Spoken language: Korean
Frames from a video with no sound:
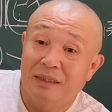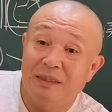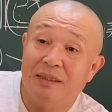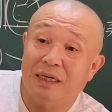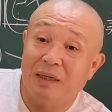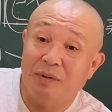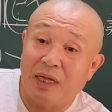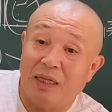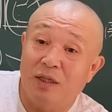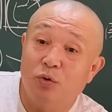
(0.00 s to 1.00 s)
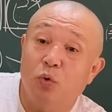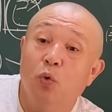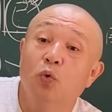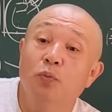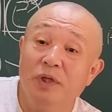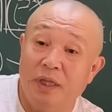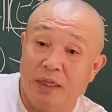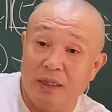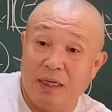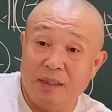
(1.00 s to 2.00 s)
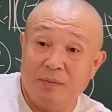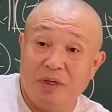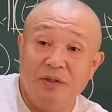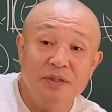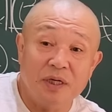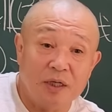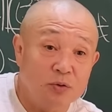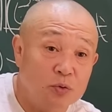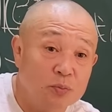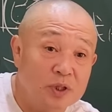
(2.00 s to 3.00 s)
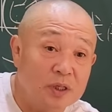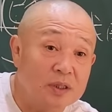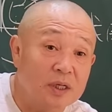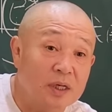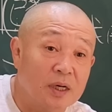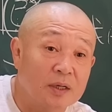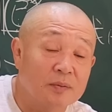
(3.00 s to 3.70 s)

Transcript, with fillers: 그 사람이 나한테 도움이 되긴 하지만 언제까지 도움이 될 거냐 이거야.